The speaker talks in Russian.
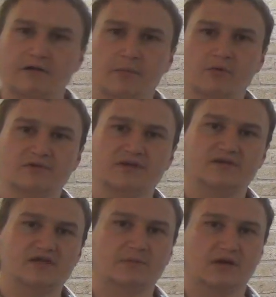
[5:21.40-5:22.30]
вы помните
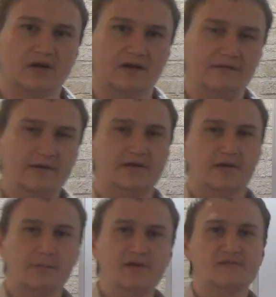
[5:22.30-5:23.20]
из темы
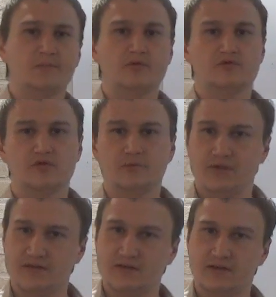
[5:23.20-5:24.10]
граалеведения, мы используем
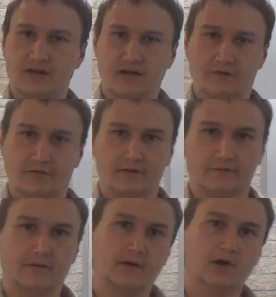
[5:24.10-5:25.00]
несколько графиков.
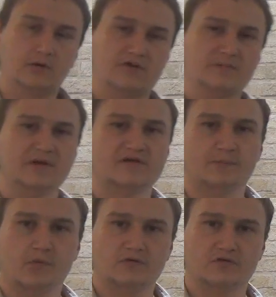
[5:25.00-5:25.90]
То есть мы
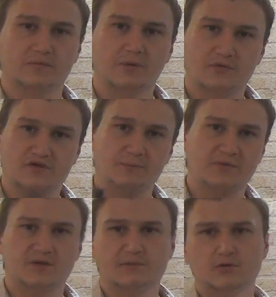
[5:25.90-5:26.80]
используем, допустим,
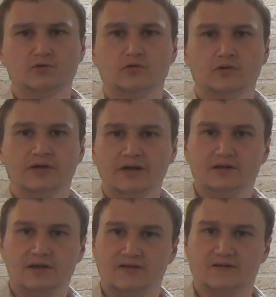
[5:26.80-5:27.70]
5-минутку и
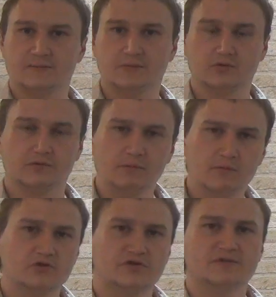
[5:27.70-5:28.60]
30 минут. Вы
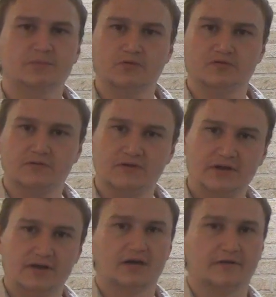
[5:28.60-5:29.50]
можете использовать
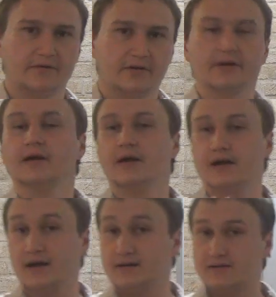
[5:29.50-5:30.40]
три графика.
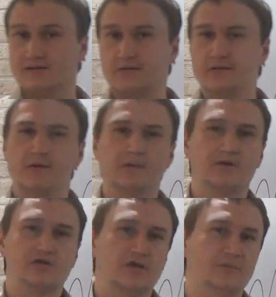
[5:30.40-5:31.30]
Как действовать вам,
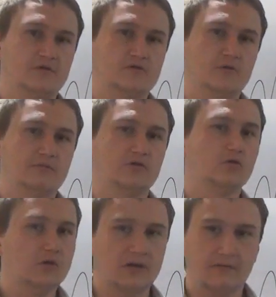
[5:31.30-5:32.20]
решать, безусловно,
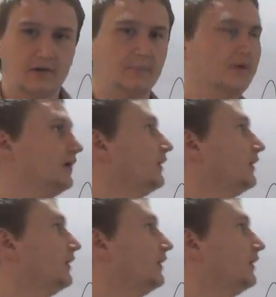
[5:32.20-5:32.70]
только вам.